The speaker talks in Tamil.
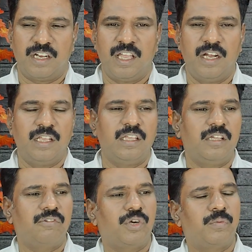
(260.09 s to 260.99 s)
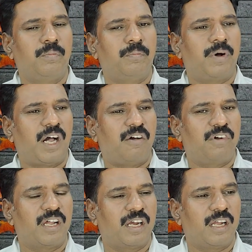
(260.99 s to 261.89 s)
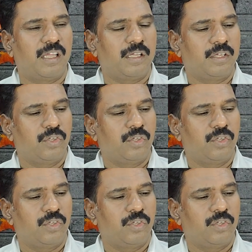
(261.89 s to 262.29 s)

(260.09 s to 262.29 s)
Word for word: நெருங்கி வரும் பாவங்களை